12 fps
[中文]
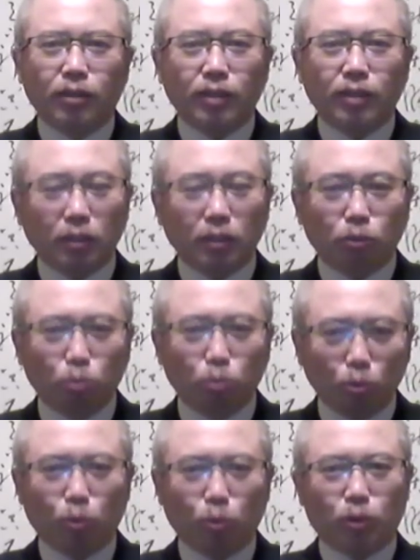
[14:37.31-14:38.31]
但是
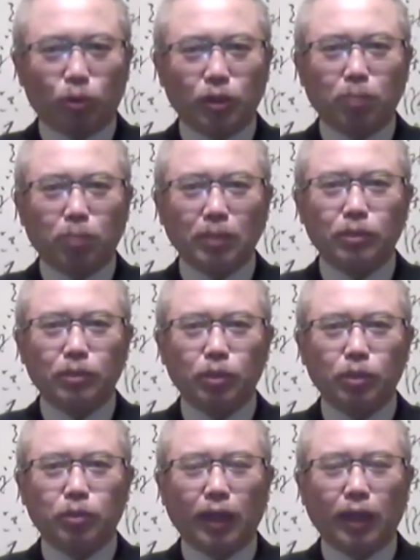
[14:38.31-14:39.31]
如果这个政政
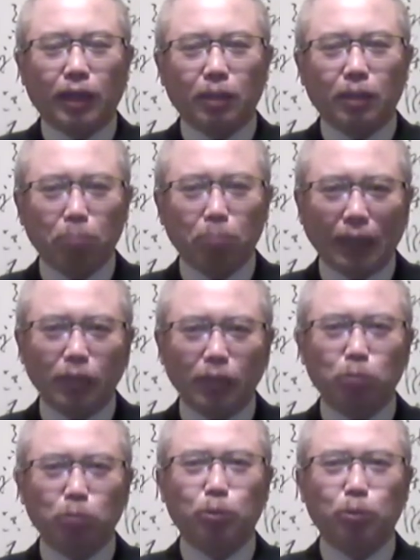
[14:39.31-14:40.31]
权呢，它本来就
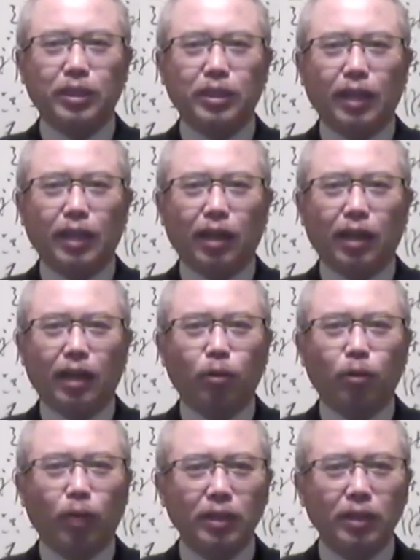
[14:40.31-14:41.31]
不稳定啊，
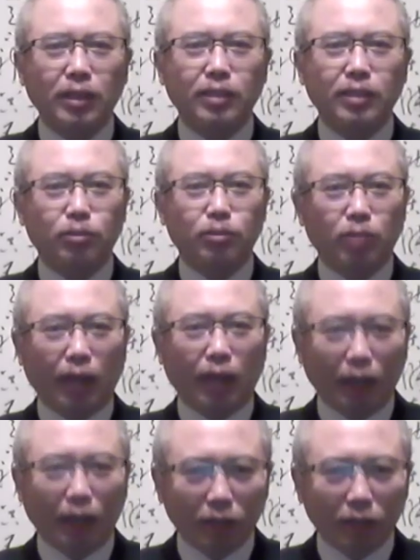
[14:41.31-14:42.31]
皇帝如果还
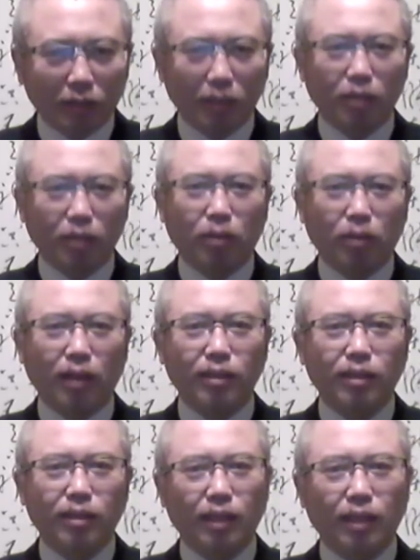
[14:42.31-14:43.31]
要折腾的话，
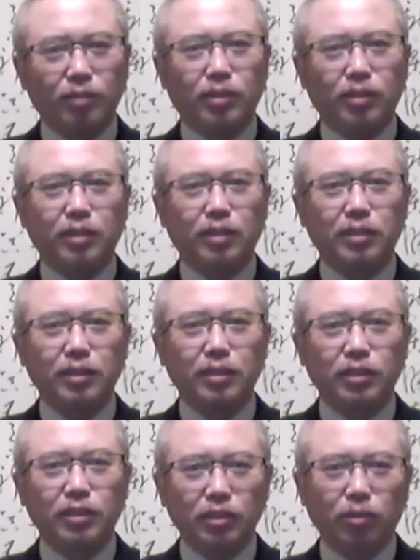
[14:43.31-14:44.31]
那就像这个
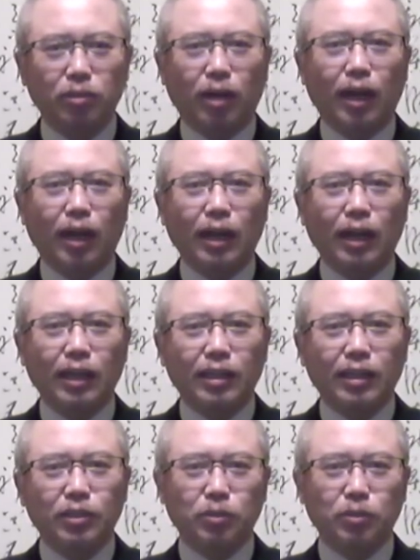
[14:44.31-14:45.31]
秦始皇啊
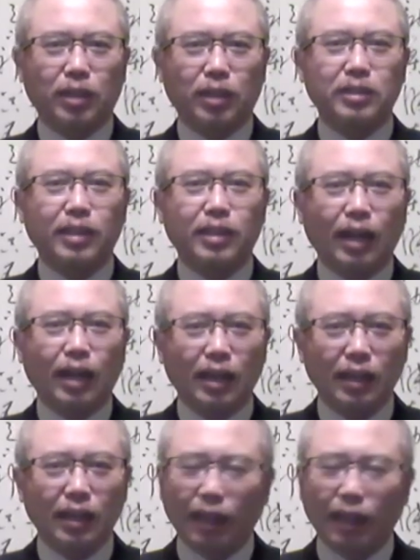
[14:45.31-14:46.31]
修长城啊
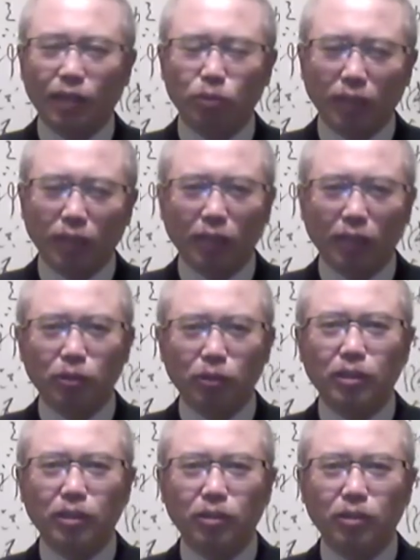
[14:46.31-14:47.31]
啊，隋炀
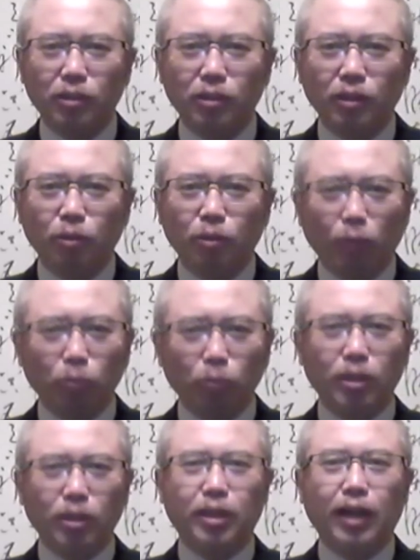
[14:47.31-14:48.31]
帝挖
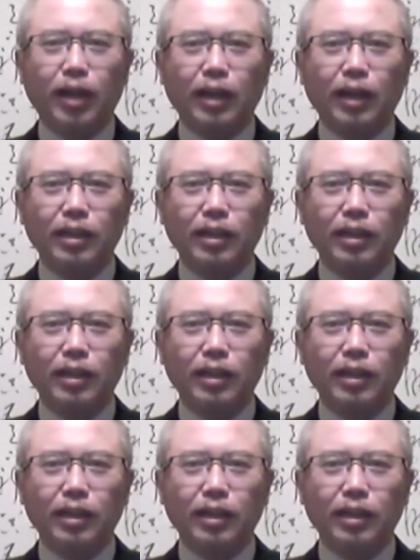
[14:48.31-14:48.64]
运河啊，